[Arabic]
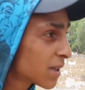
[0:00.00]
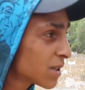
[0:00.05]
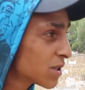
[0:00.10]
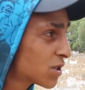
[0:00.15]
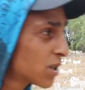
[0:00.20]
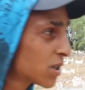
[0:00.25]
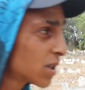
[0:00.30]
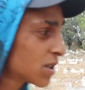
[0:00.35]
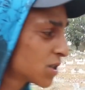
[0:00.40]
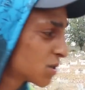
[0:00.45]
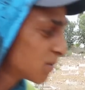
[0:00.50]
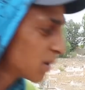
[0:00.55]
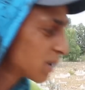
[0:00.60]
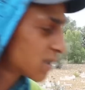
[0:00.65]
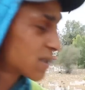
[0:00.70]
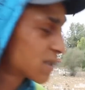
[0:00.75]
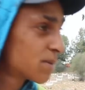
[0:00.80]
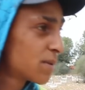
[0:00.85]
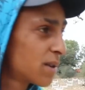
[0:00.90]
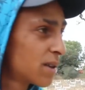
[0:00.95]
كنجي كنجمع
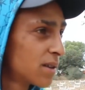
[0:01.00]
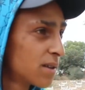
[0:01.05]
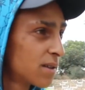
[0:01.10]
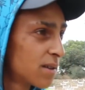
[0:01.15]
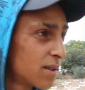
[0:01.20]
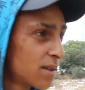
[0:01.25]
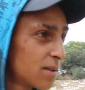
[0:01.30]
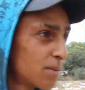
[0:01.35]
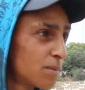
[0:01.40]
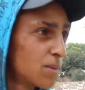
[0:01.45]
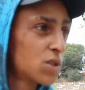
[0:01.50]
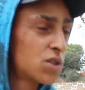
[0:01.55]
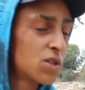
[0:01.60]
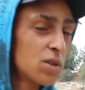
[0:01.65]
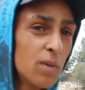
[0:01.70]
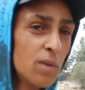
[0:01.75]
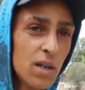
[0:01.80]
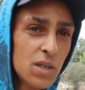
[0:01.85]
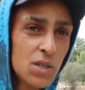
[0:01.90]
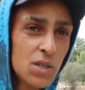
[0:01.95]
الزبل من الجمعه